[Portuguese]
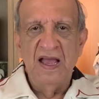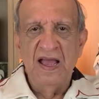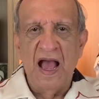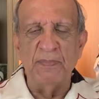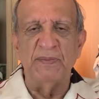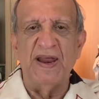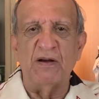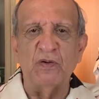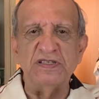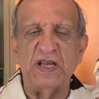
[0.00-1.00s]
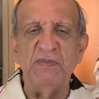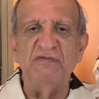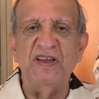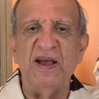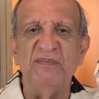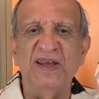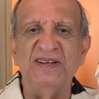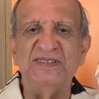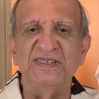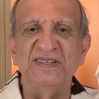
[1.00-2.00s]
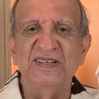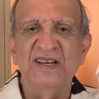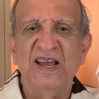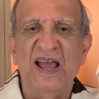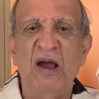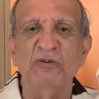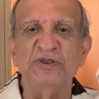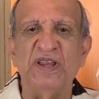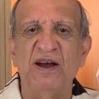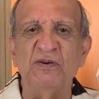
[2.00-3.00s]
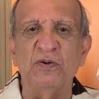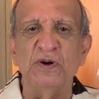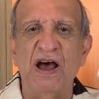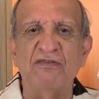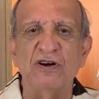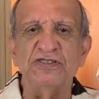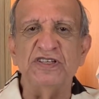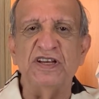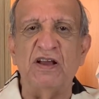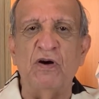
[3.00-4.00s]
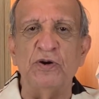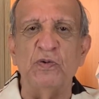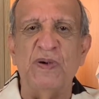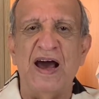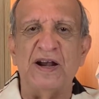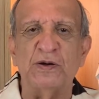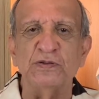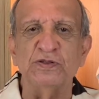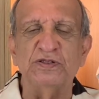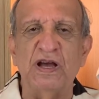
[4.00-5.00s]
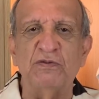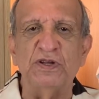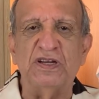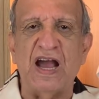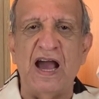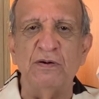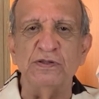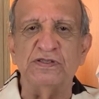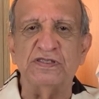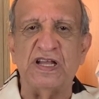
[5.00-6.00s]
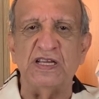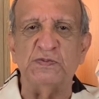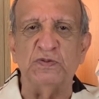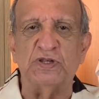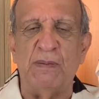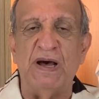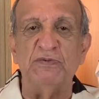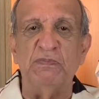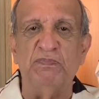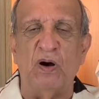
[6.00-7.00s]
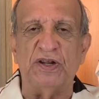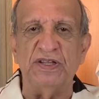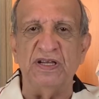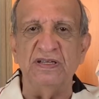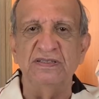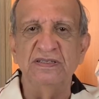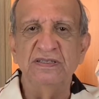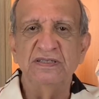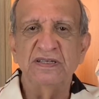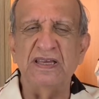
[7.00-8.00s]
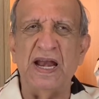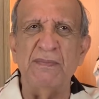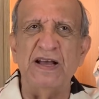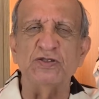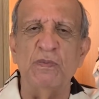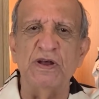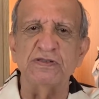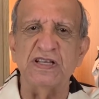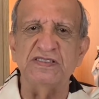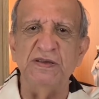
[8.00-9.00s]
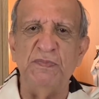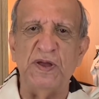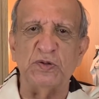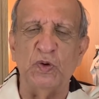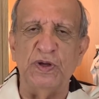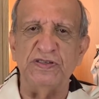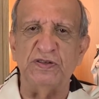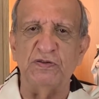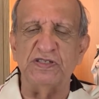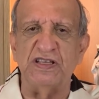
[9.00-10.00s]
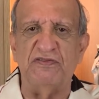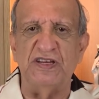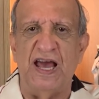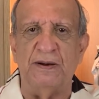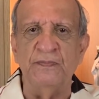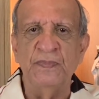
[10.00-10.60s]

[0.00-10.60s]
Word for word: A primeira coisa que me vem à mente é o tango, na voz de Gregório Barros, o tango de Carlos Crespo, chamado Hipócrita, que era mais ou menos assim, perdoem se eu desafinar.